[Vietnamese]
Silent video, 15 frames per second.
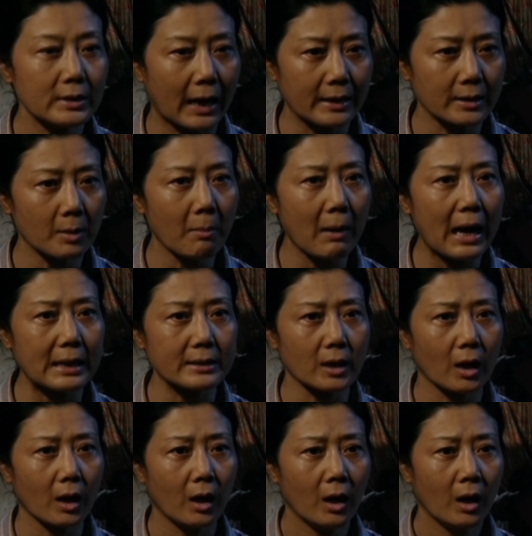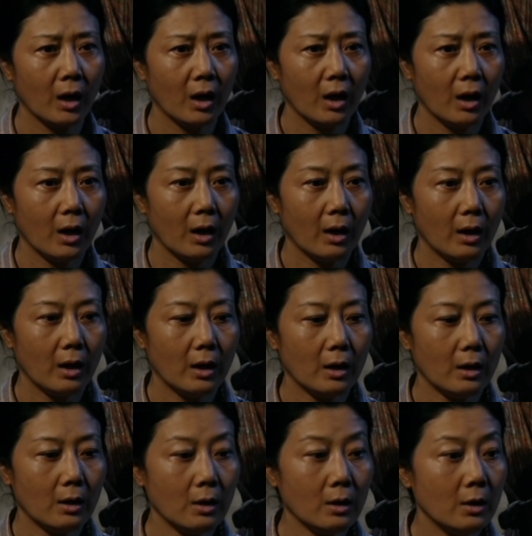người đàn ông nào thì Đỗ Vinh sẽ
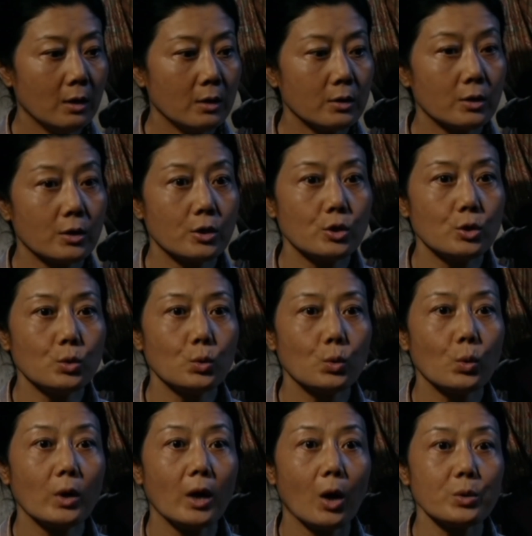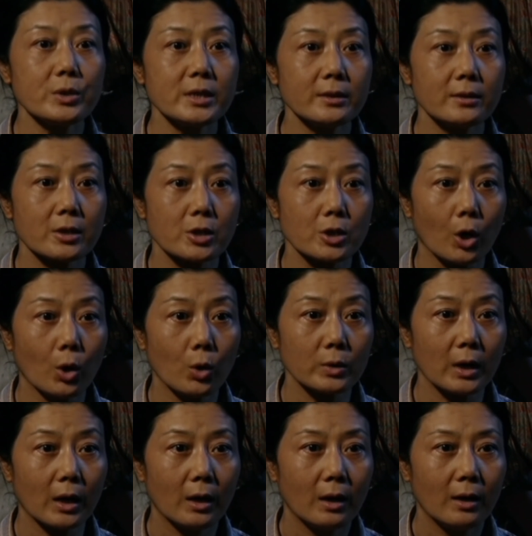đánh đập nó. Còn lúc Đỗ Vinh vui
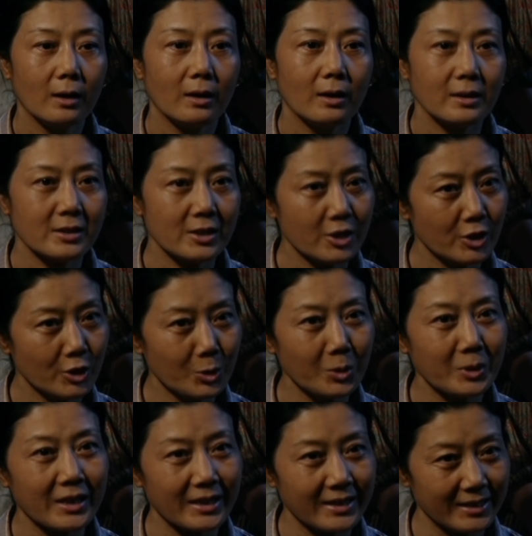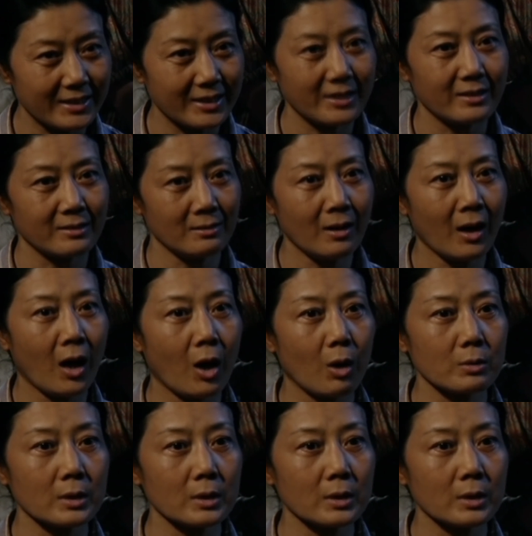vẻ thì lại đối xử với nó rất tốt.